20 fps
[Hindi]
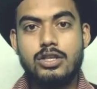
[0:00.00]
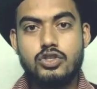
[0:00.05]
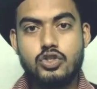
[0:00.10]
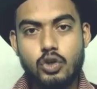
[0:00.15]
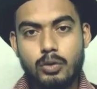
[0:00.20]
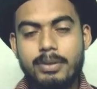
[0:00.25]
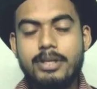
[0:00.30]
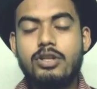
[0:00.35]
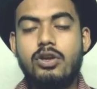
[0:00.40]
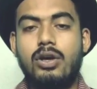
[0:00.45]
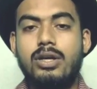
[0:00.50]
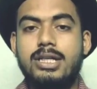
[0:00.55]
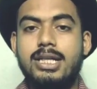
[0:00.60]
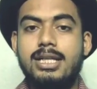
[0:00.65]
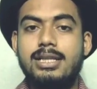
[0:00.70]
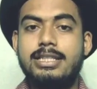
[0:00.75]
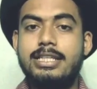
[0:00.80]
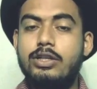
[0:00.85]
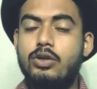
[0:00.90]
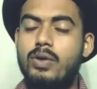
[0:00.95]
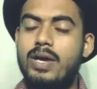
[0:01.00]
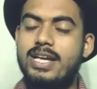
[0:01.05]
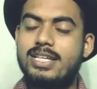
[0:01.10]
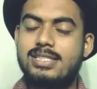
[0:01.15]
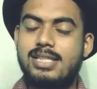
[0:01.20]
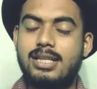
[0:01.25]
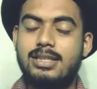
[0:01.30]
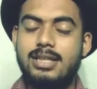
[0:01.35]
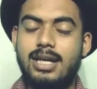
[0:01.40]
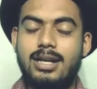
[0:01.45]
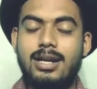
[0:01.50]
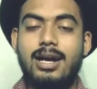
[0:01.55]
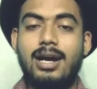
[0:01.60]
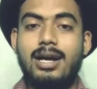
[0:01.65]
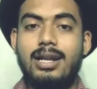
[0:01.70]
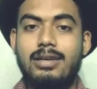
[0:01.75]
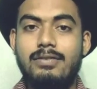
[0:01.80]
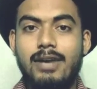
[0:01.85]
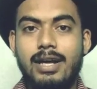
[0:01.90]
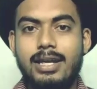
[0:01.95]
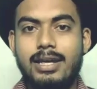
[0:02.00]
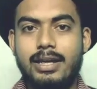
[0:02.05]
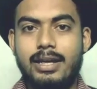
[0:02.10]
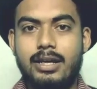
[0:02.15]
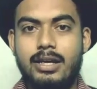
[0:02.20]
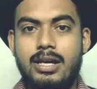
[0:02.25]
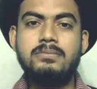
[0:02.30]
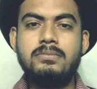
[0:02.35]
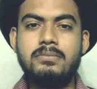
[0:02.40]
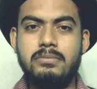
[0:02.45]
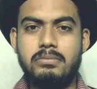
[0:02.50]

जुबिन नोटियल तीनों एक साथ गाना गाने वाले हैं